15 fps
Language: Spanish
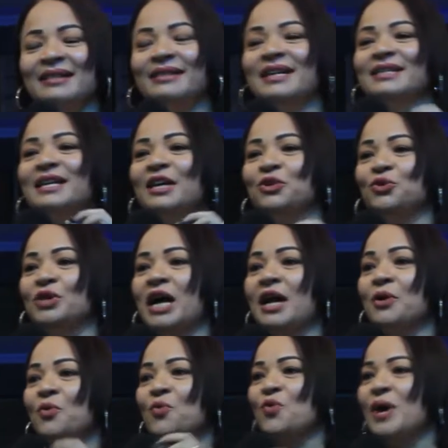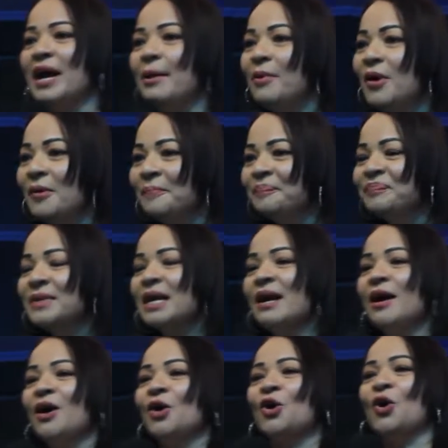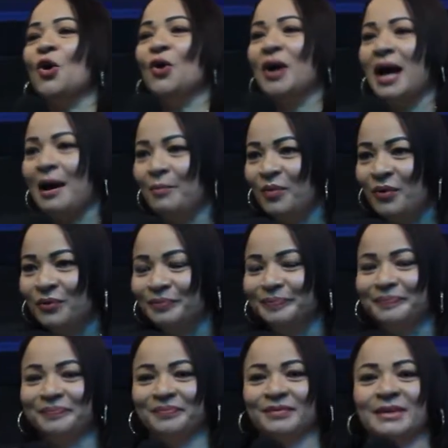desayunar huevo con jamón.